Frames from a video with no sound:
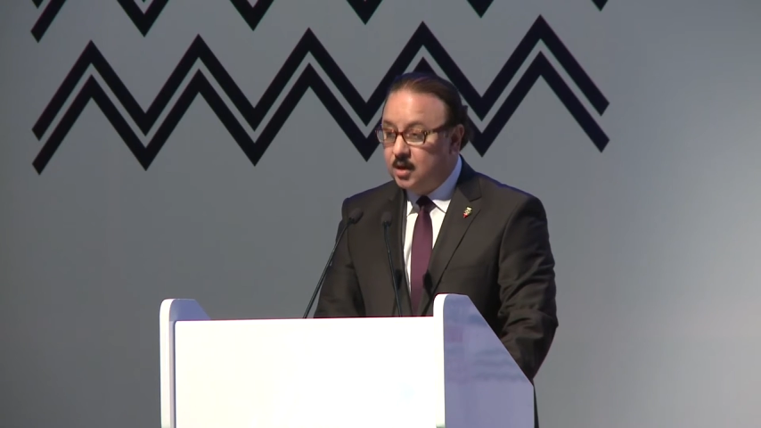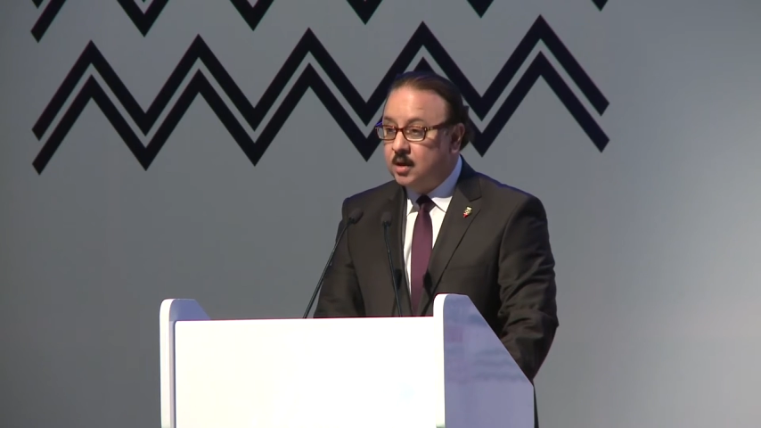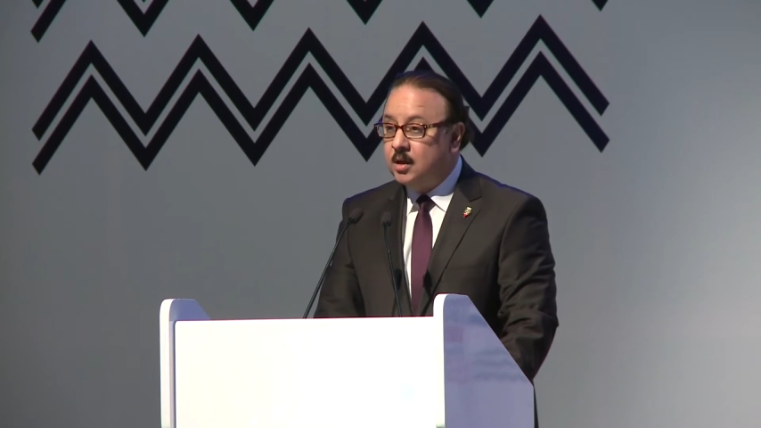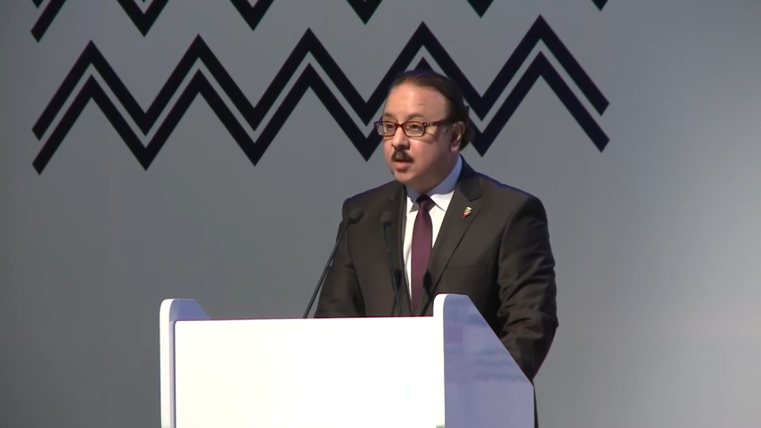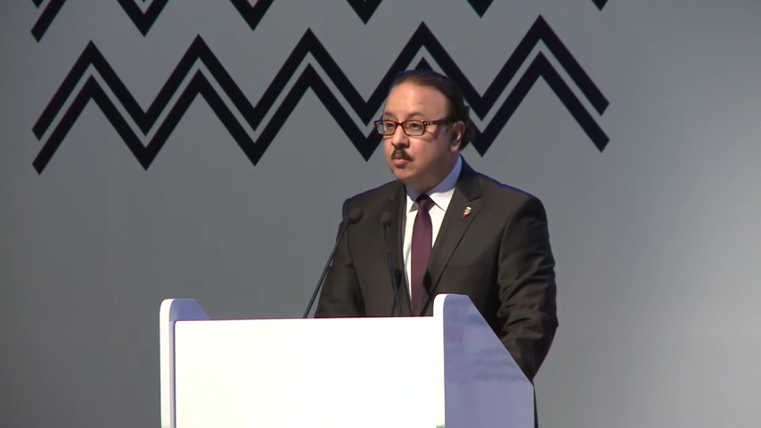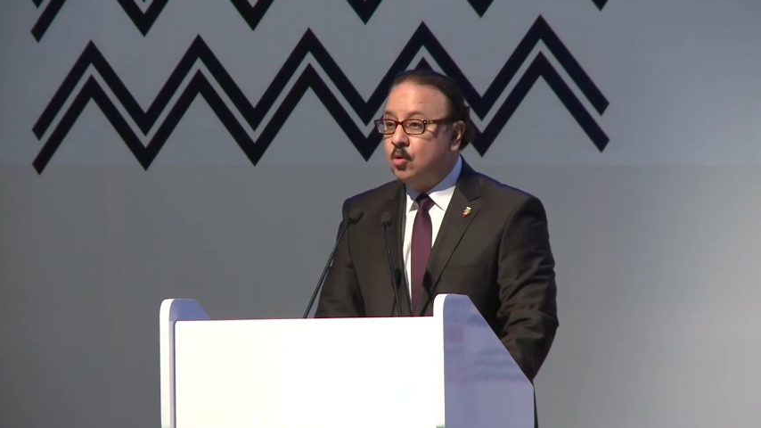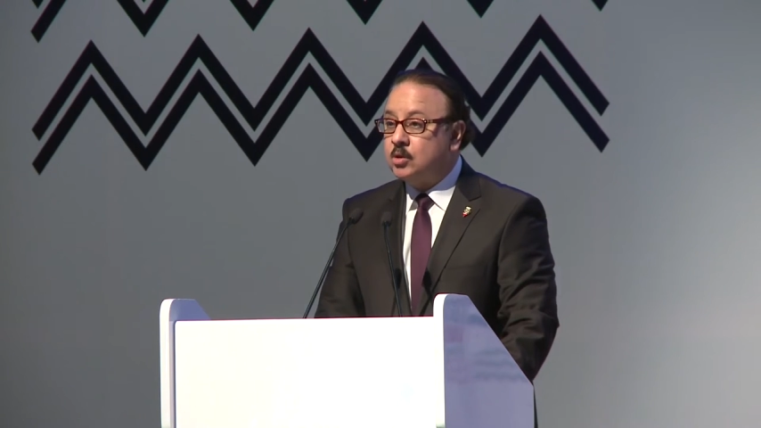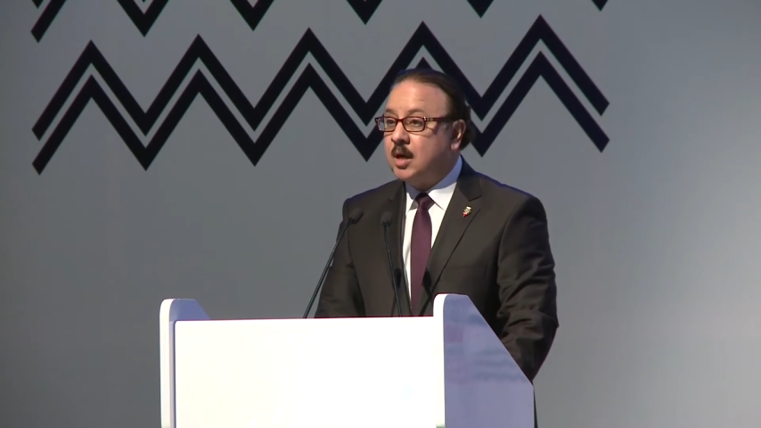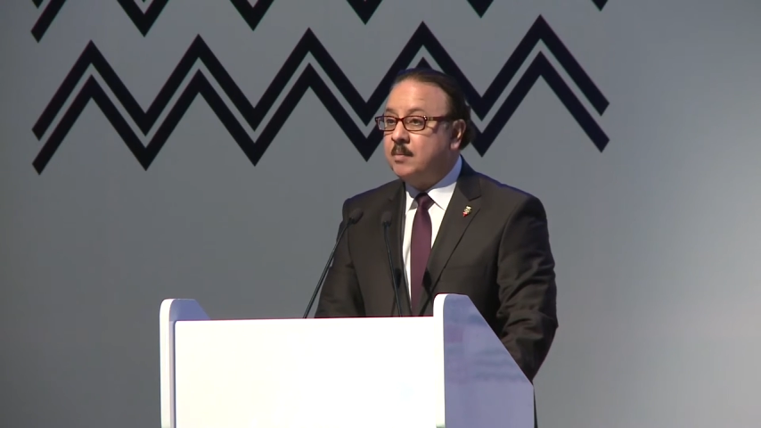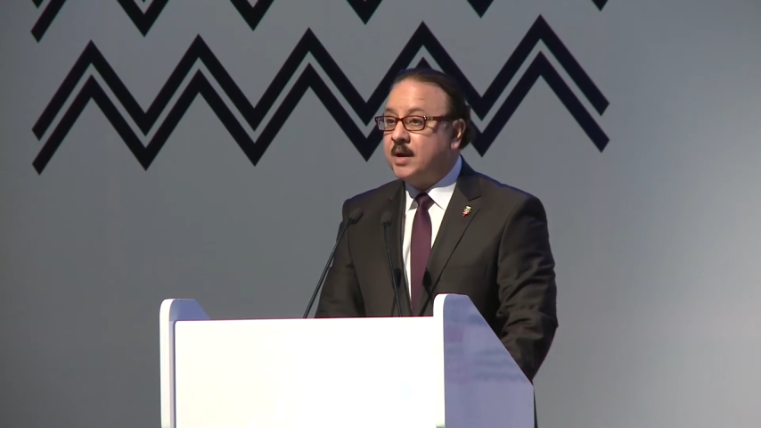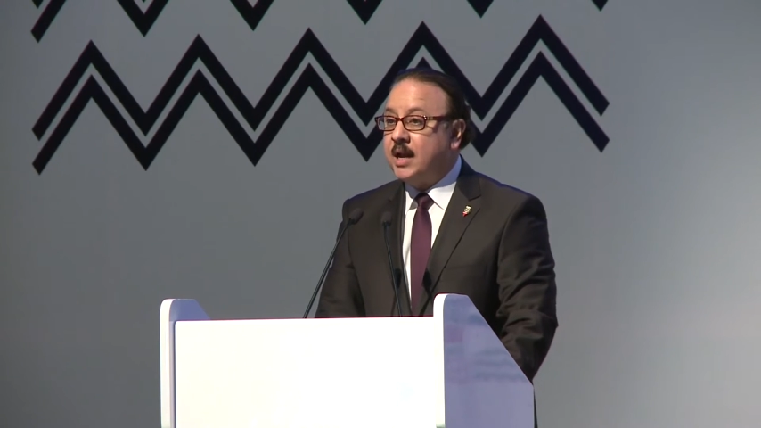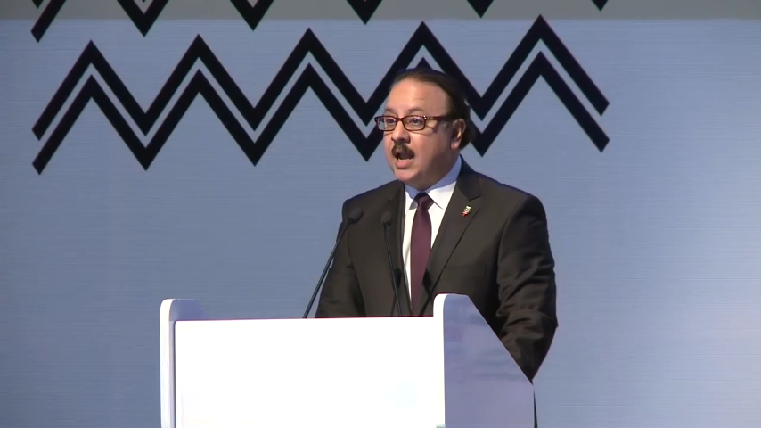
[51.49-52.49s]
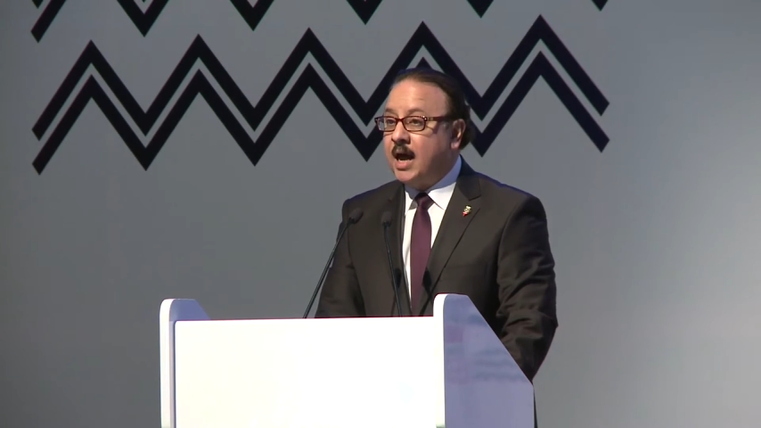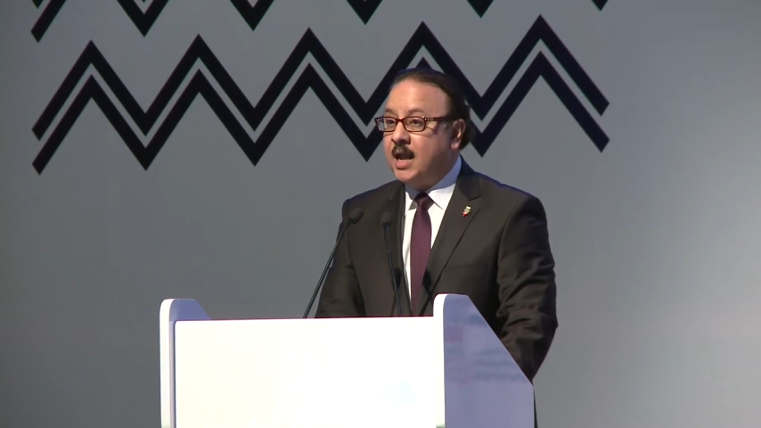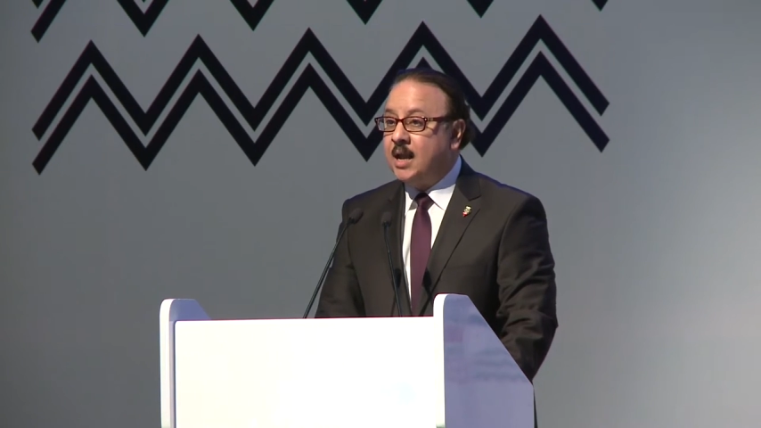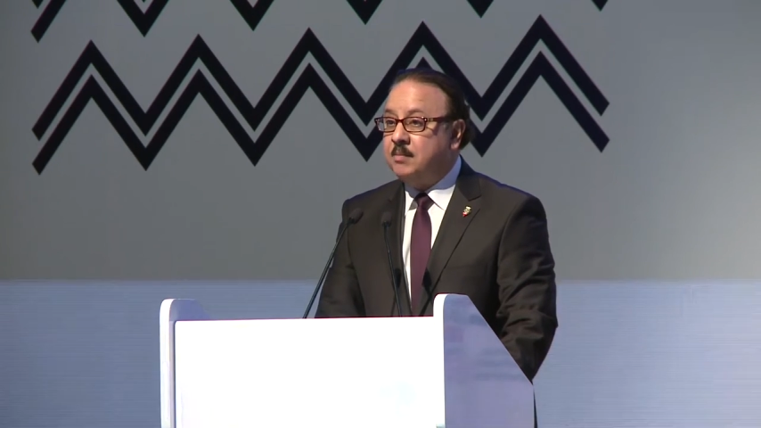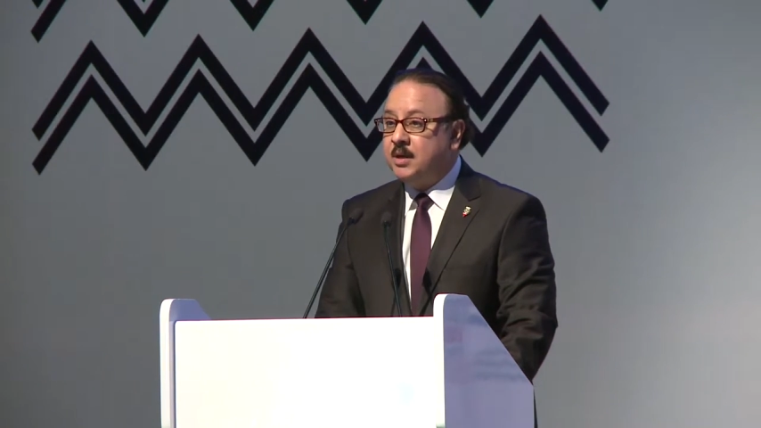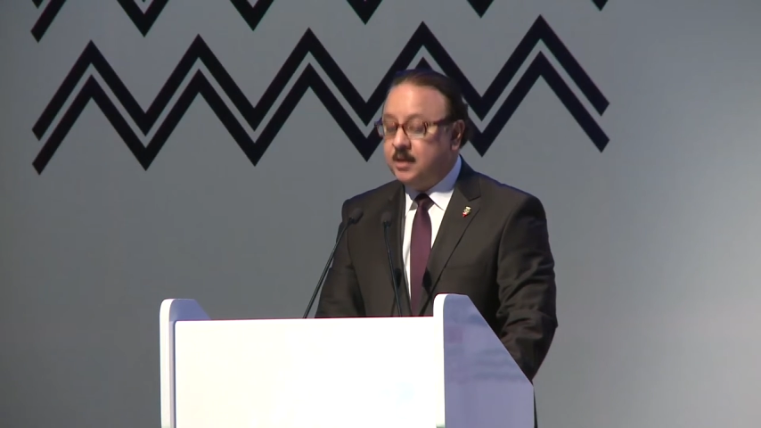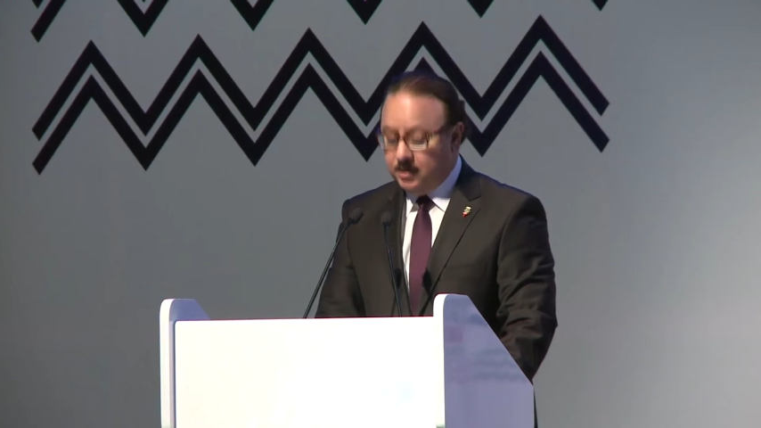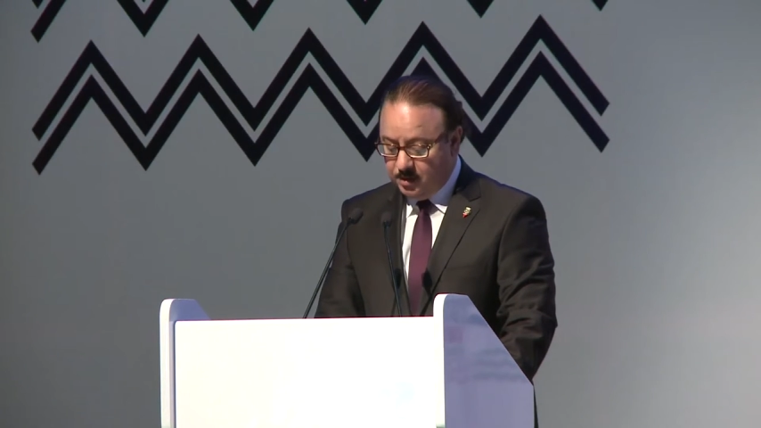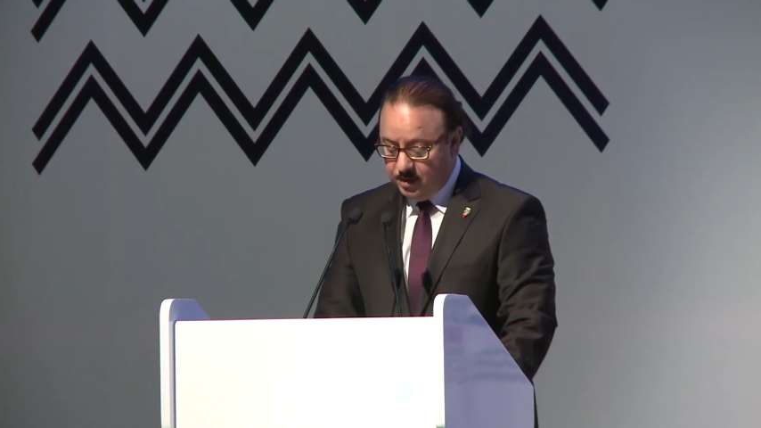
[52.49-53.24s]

للمؤتمر العالمي